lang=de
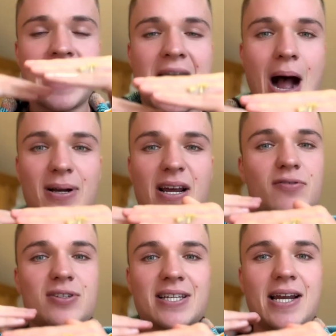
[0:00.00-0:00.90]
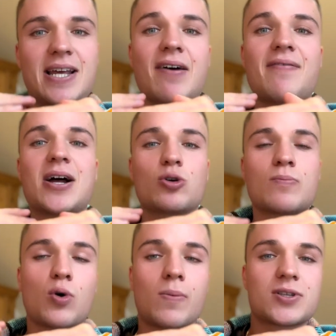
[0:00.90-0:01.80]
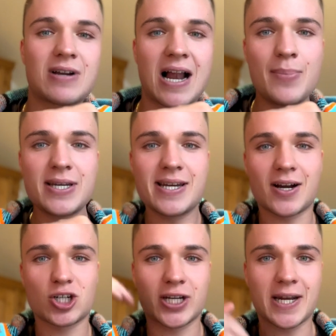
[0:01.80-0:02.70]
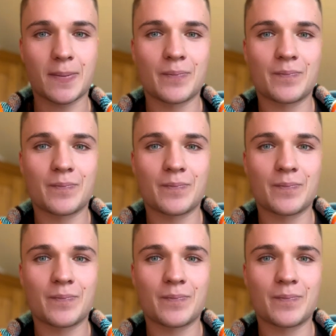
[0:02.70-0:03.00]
aber dafür sind deine Erwartungen proportional mit dir angestiegen.